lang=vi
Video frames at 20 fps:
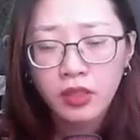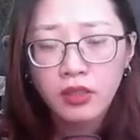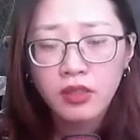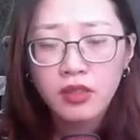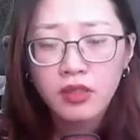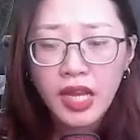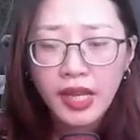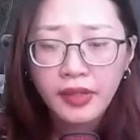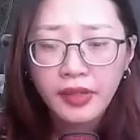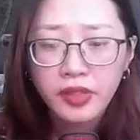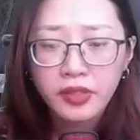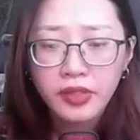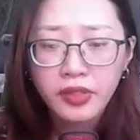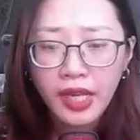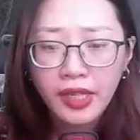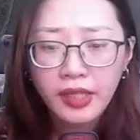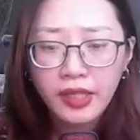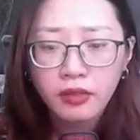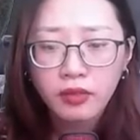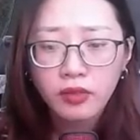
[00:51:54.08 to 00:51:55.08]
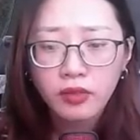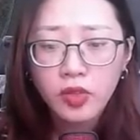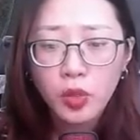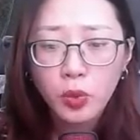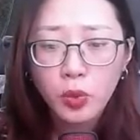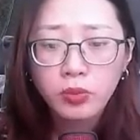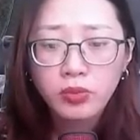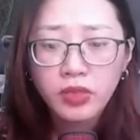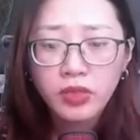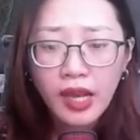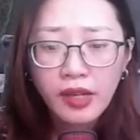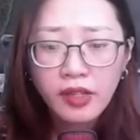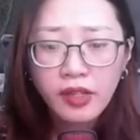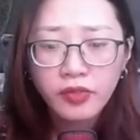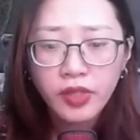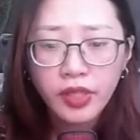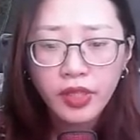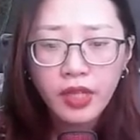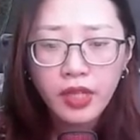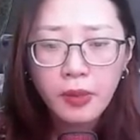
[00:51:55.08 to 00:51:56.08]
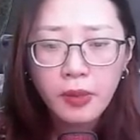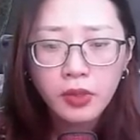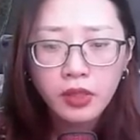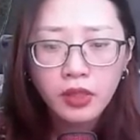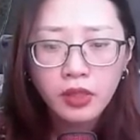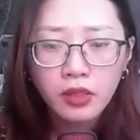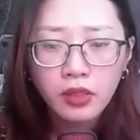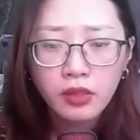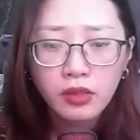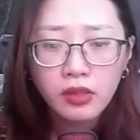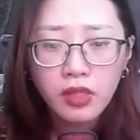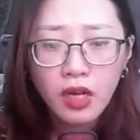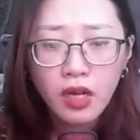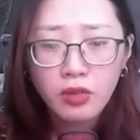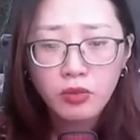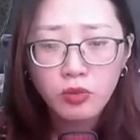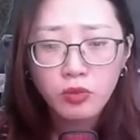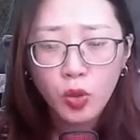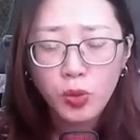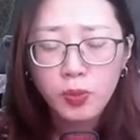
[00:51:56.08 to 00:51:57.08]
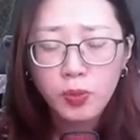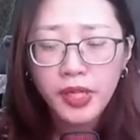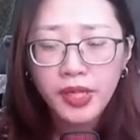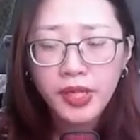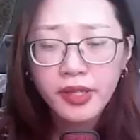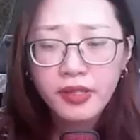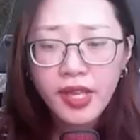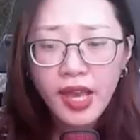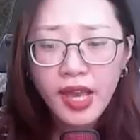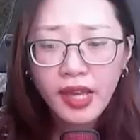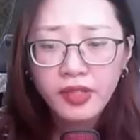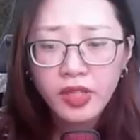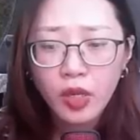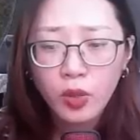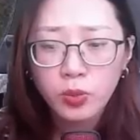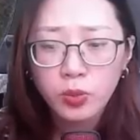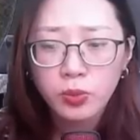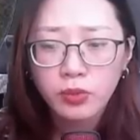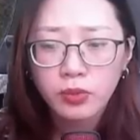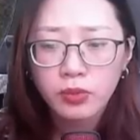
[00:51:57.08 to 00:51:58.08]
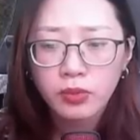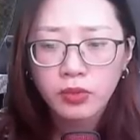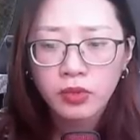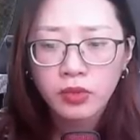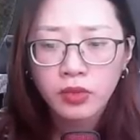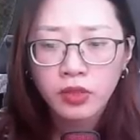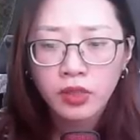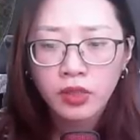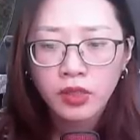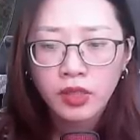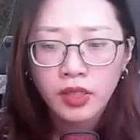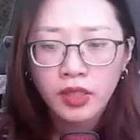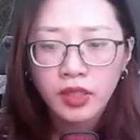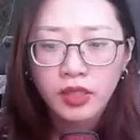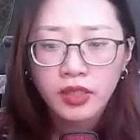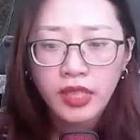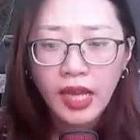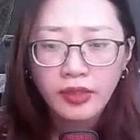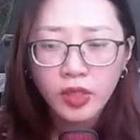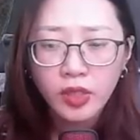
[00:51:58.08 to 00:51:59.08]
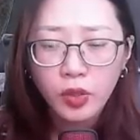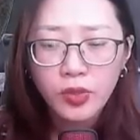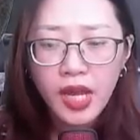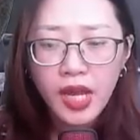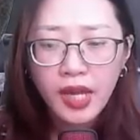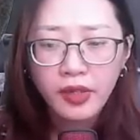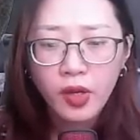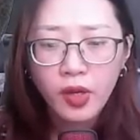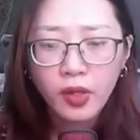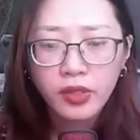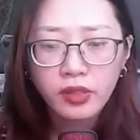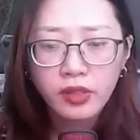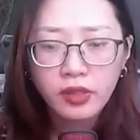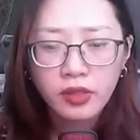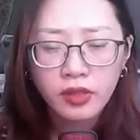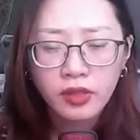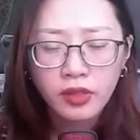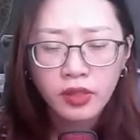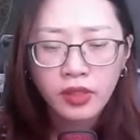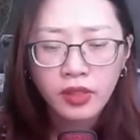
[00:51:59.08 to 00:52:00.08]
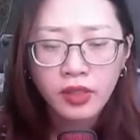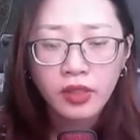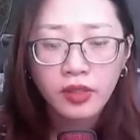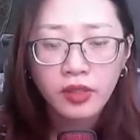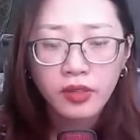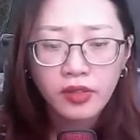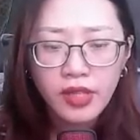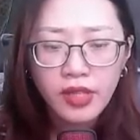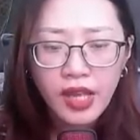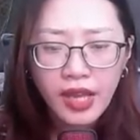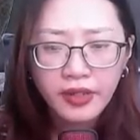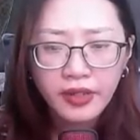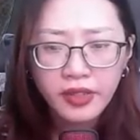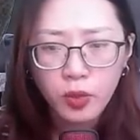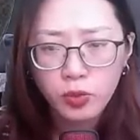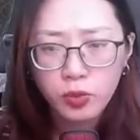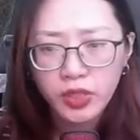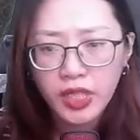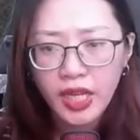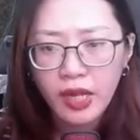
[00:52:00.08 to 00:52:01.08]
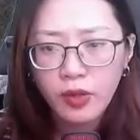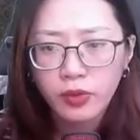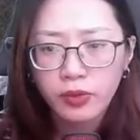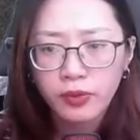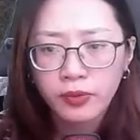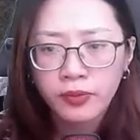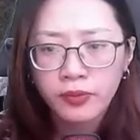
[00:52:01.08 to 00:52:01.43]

Là như này, chúng ta có việc gấp, cần một miếng da rồng. Tả Tiểu Đa nói. Da rồng sao?